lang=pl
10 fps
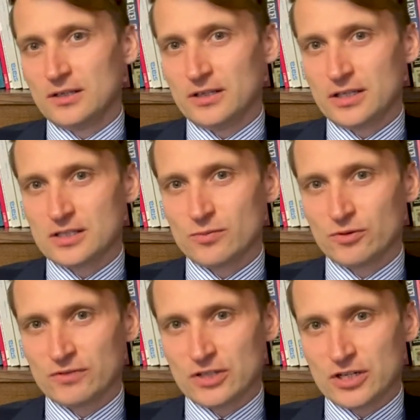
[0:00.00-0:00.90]
jest
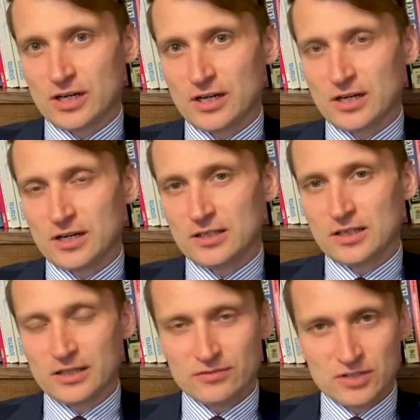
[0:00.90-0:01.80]
powtarzana
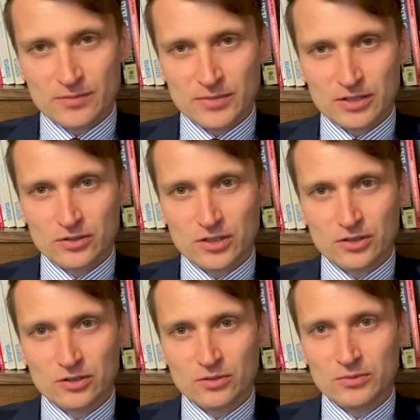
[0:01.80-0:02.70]
i na wstępach do
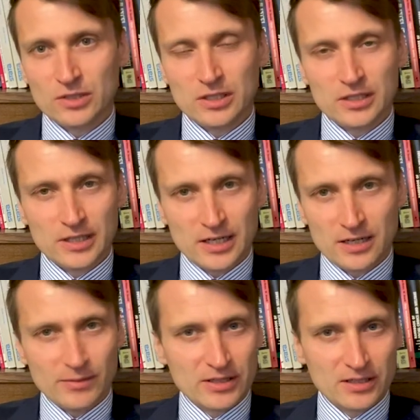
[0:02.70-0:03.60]
ekonomii, i na
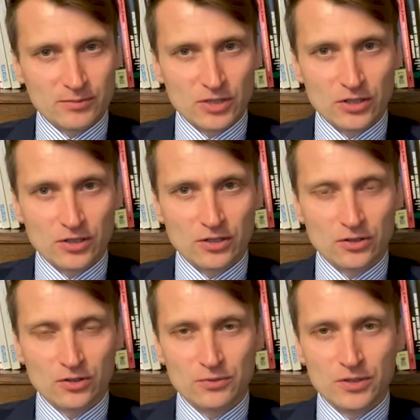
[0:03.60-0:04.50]
elementach
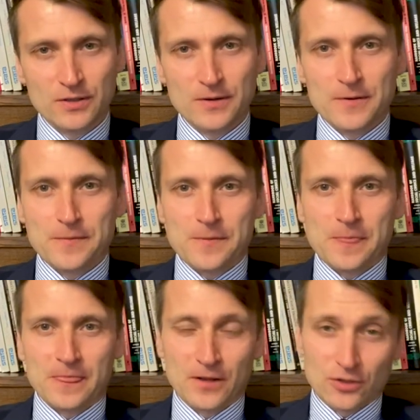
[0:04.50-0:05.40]
mikroekonomii
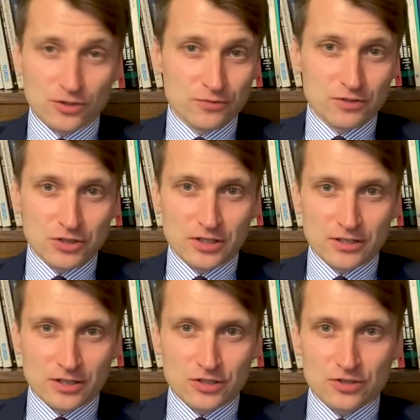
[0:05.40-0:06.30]
no i oczywiście
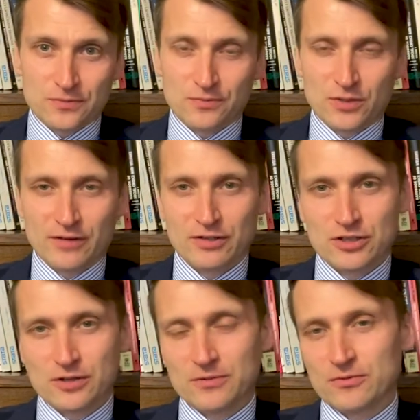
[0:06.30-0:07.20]
też pojawia
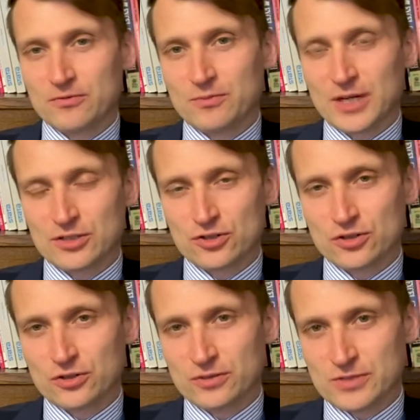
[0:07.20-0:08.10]
się w bardzo
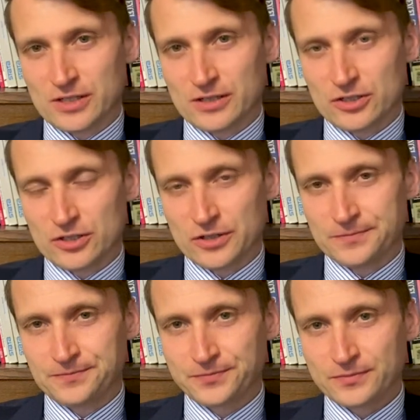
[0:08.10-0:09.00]
szerokim zakresie